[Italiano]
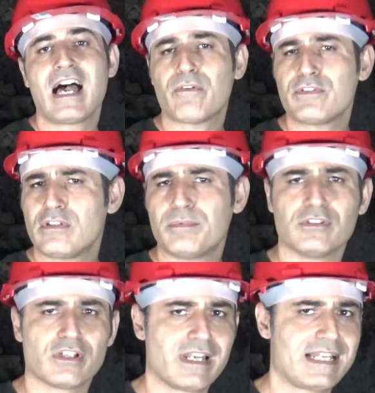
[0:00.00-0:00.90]
A questo
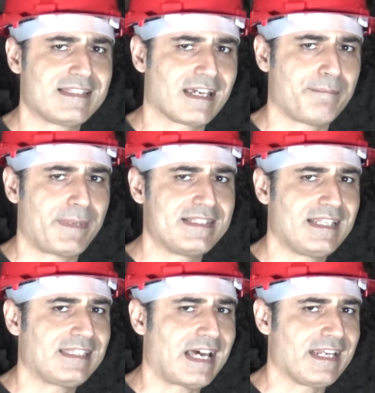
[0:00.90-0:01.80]
punto non resta che
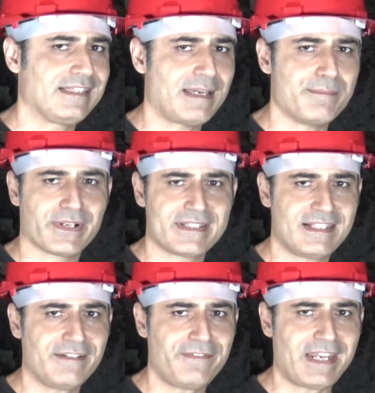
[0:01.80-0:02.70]
pazientare il tempo che
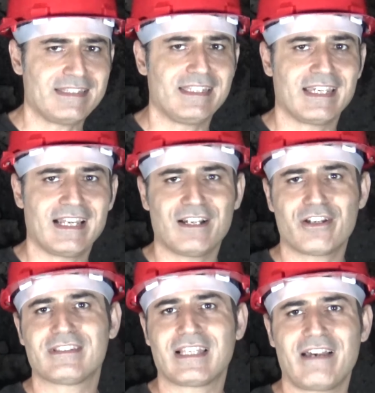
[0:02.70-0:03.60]
si raffreddi e la
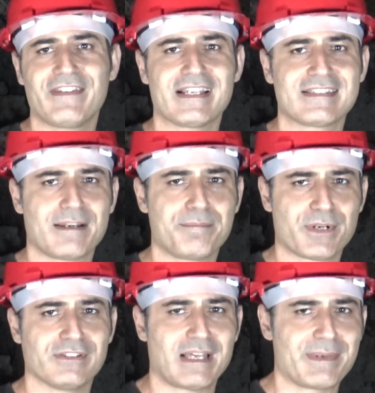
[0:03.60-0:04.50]
grotta lavica sarà
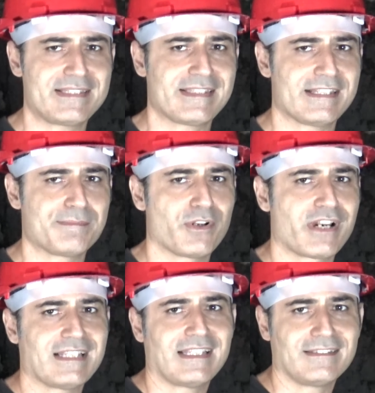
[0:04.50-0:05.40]
pronta per essere
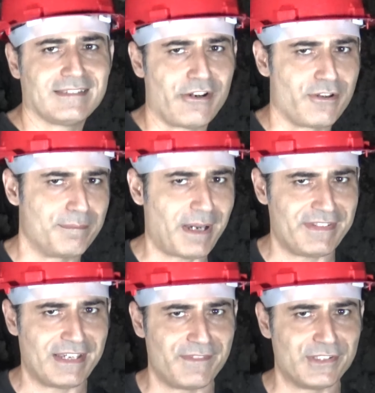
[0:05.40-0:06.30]
esplorata da noi
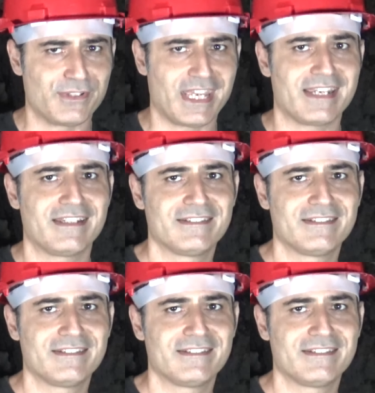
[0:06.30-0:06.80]
impavidi avventurieri.